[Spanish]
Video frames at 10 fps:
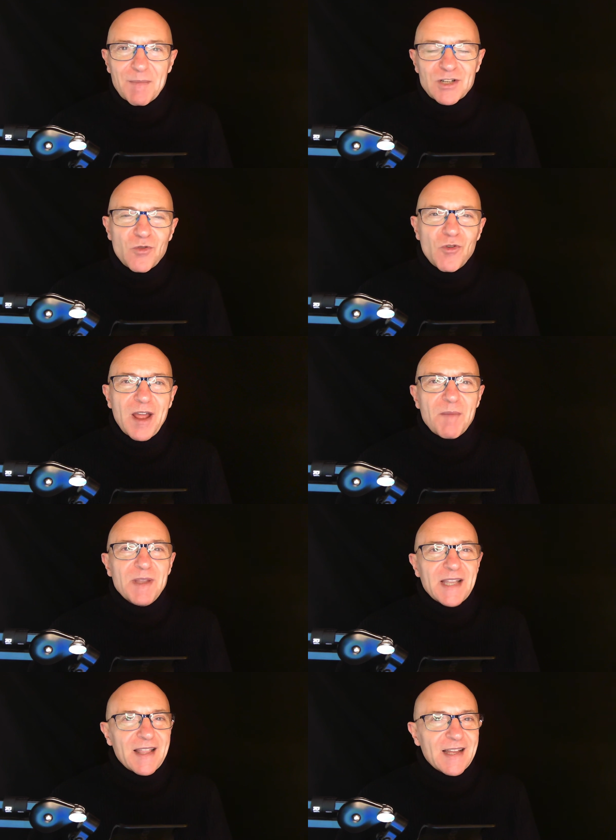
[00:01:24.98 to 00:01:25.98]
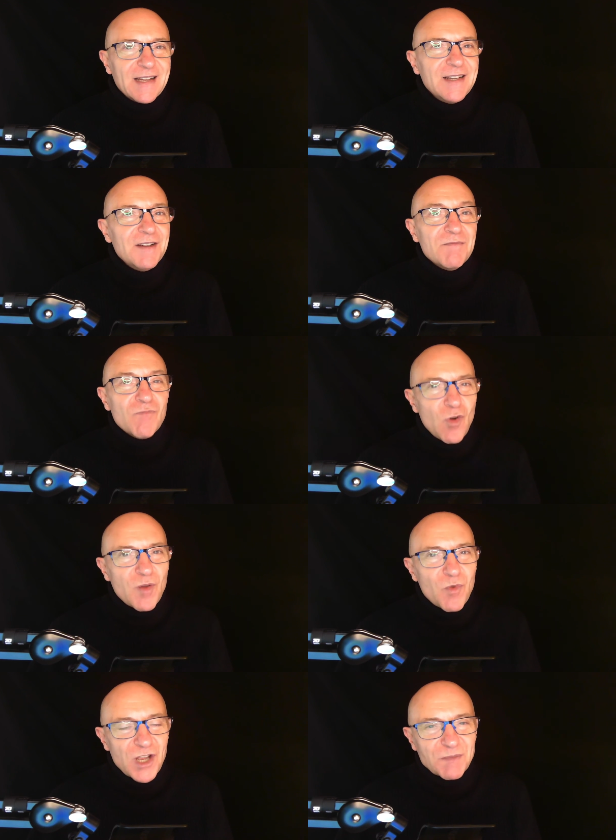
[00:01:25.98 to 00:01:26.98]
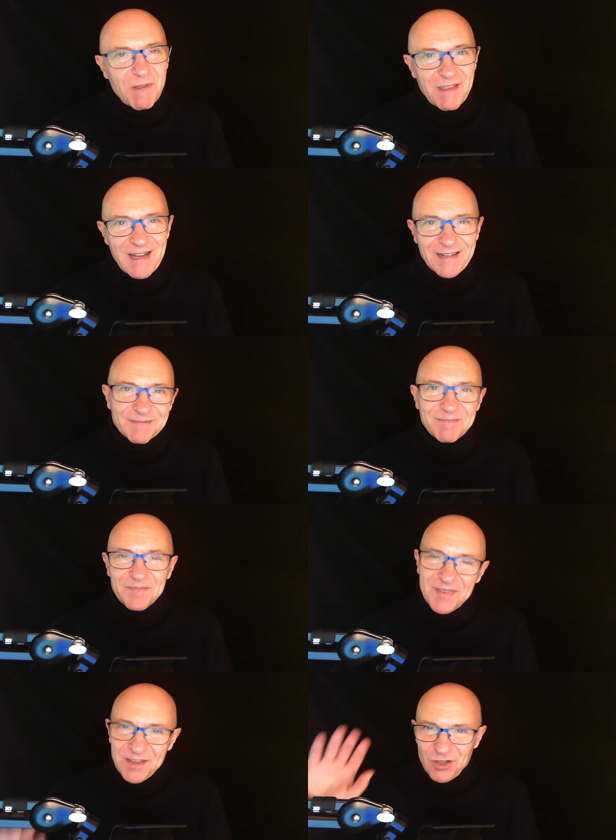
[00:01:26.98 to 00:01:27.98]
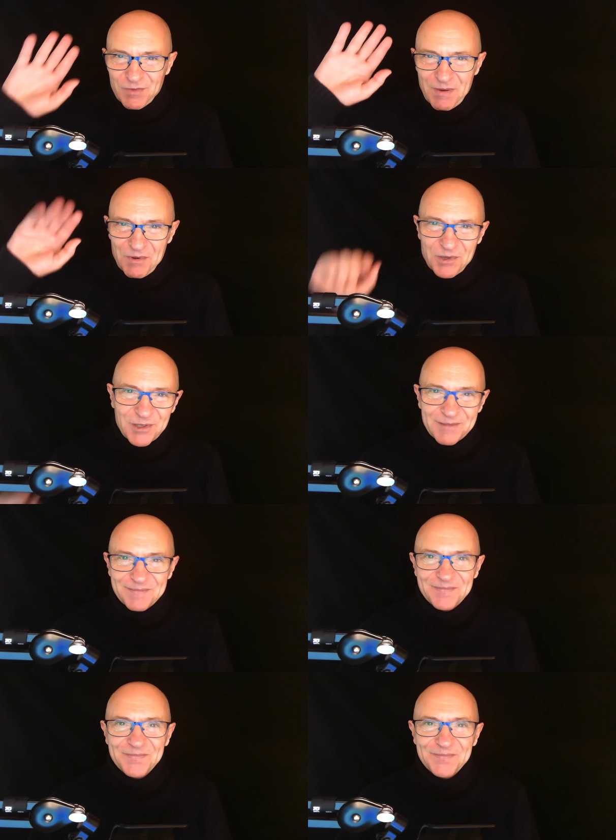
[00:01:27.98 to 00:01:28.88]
además con una invitada muy, muy especial. Nos vemos.